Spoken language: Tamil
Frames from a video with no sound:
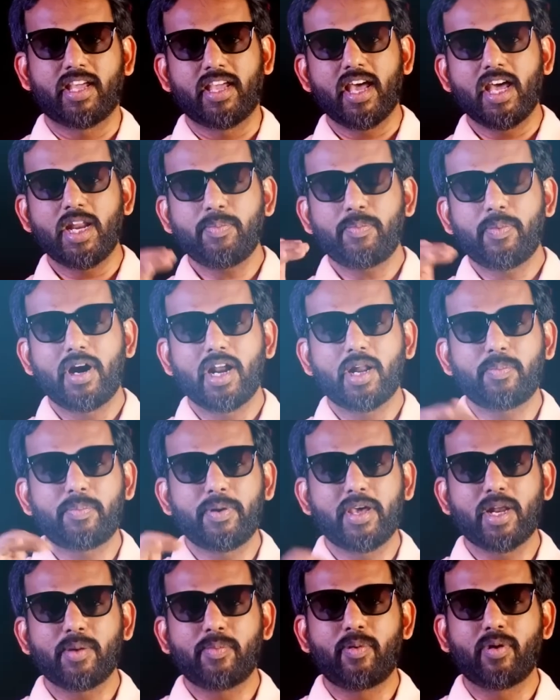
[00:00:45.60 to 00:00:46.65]
தயாரிப்பாளர்
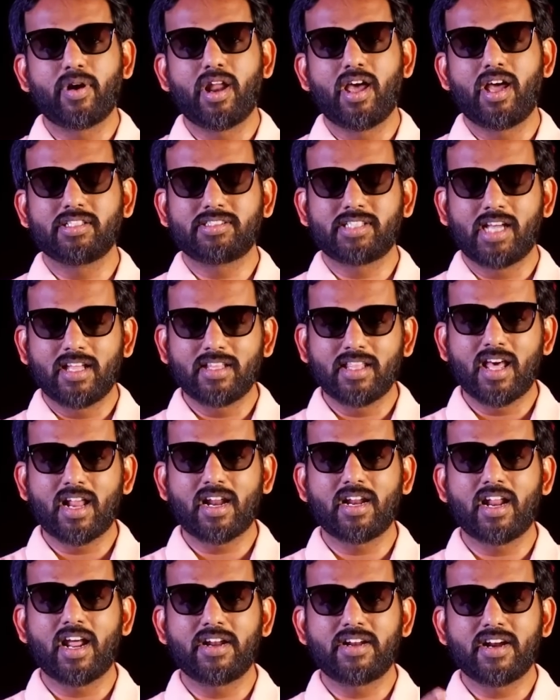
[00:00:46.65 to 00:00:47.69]
பேரை போடலாம்
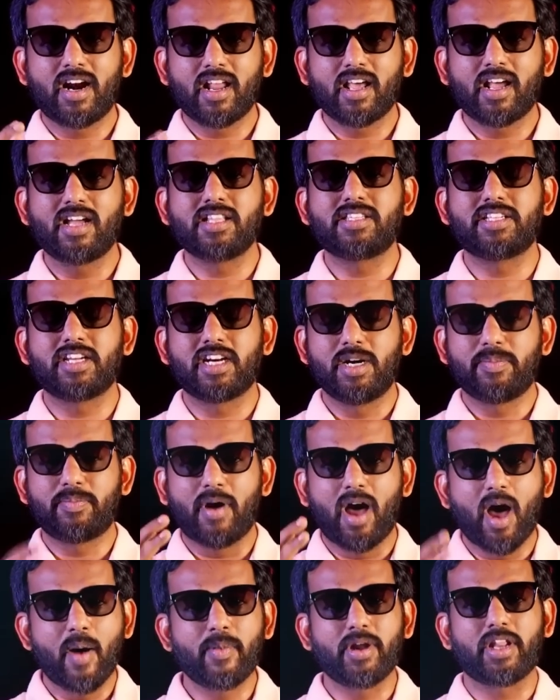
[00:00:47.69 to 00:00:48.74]
சாதாரண அன்றாடங்காட்சிகள்
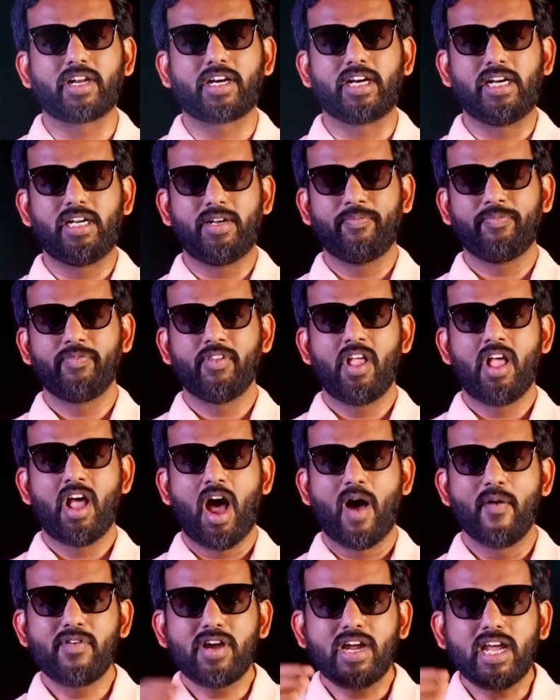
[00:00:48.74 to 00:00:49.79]
பாமரர்கள்
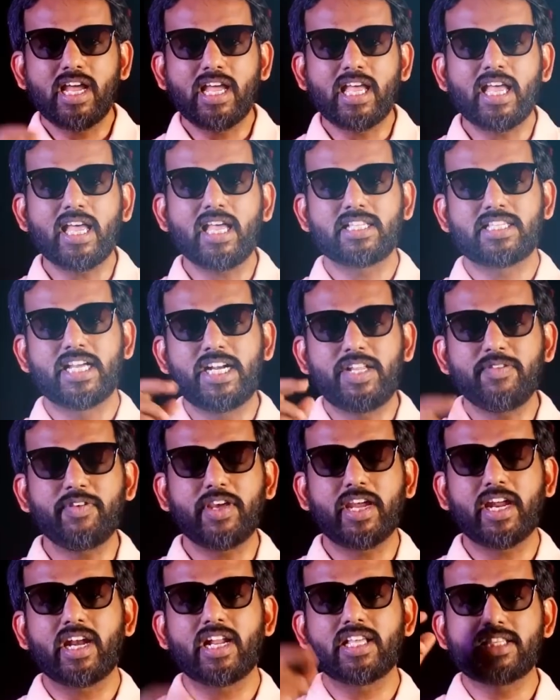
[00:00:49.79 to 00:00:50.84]
அவங்க
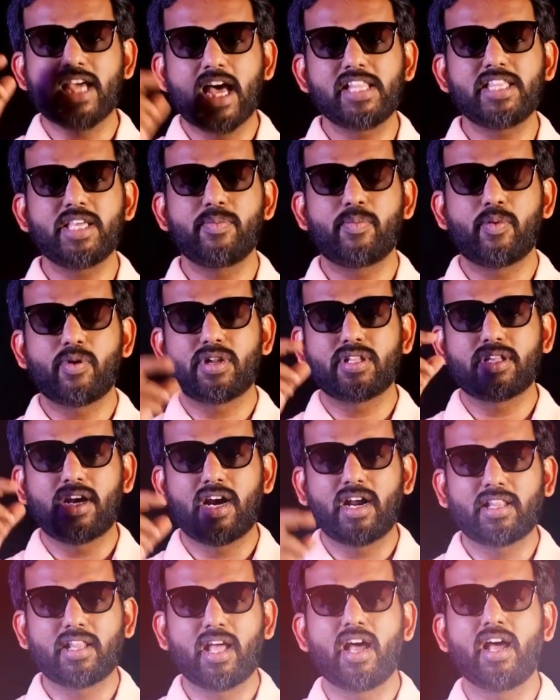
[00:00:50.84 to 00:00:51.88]
சர்டிஃபிகேட்டில் ஜாதியை
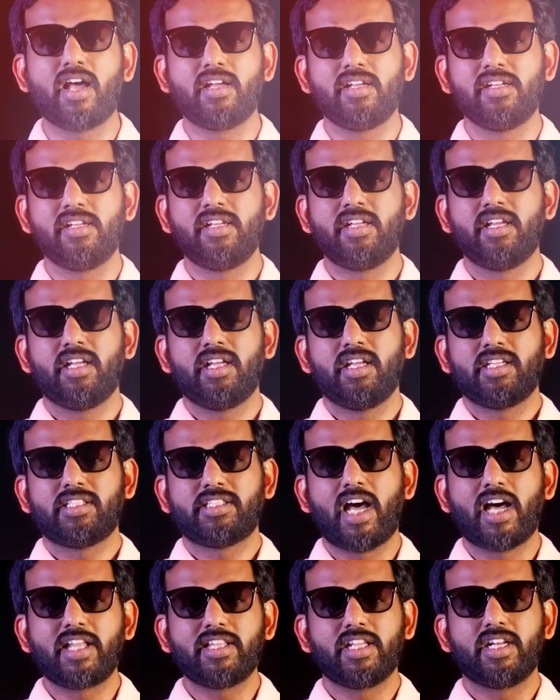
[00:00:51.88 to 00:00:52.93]
போடுறதுனால தான்
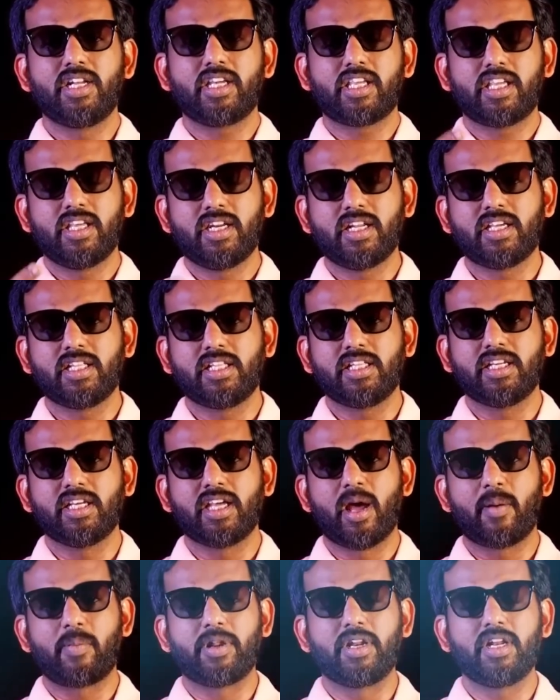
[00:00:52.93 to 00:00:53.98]
சாதி இன்றைக்கும் இருக்குது
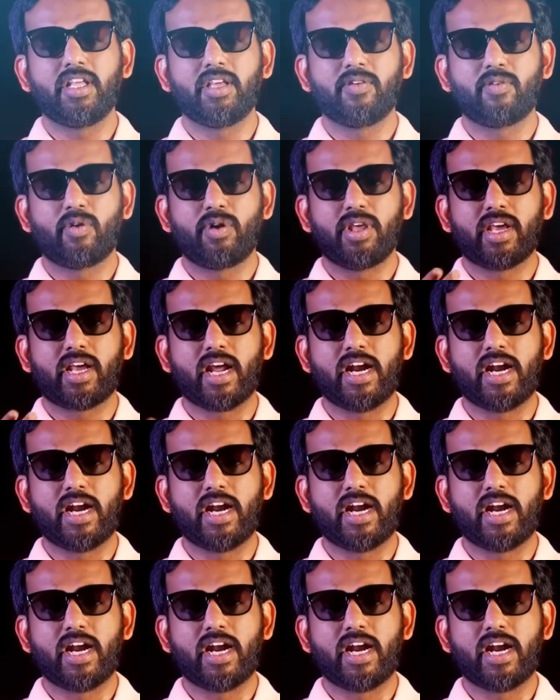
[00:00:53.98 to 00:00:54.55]
அப்படின்னு இவருடைய